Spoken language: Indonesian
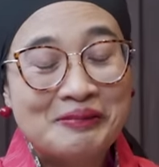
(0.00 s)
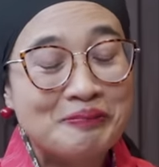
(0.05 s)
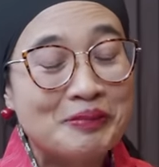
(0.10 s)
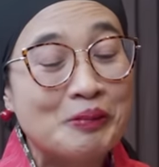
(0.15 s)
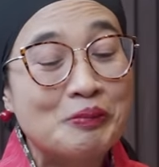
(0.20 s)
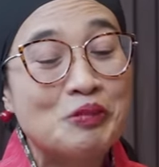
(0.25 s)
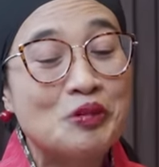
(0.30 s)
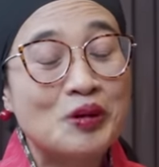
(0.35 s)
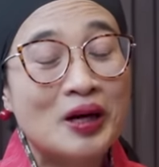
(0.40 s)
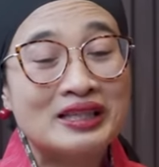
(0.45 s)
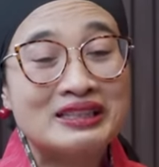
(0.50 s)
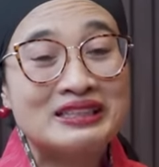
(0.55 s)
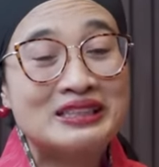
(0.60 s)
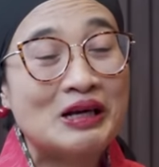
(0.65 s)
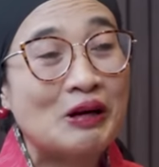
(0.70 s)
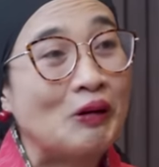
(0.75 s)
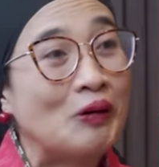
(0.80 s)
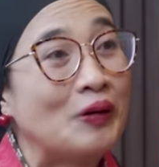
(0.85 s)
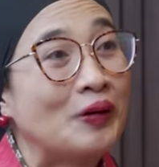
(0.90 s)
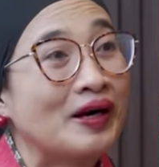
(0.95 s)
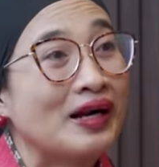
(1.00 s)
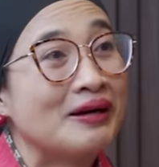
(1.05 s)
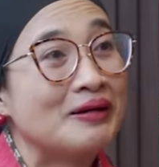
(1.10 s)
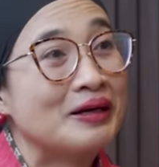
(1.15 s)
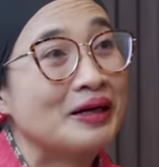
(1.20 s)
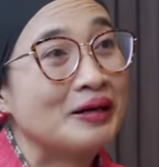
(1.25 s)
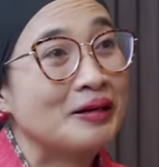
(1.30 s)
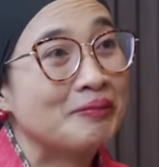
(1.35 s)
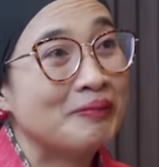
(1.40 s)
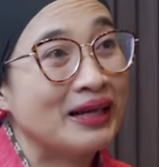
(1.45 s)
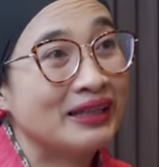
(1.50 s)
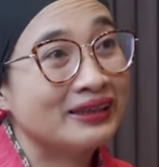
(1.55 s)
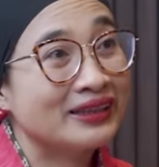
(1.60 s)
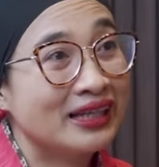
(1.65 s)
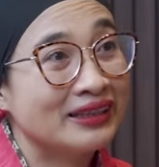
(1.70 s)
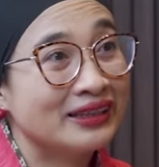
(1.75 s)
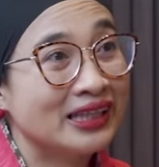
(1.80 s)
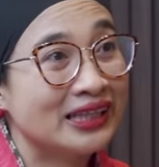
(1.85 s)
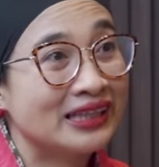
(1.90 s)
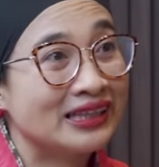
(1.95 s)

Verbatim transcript: membuat seorang mantan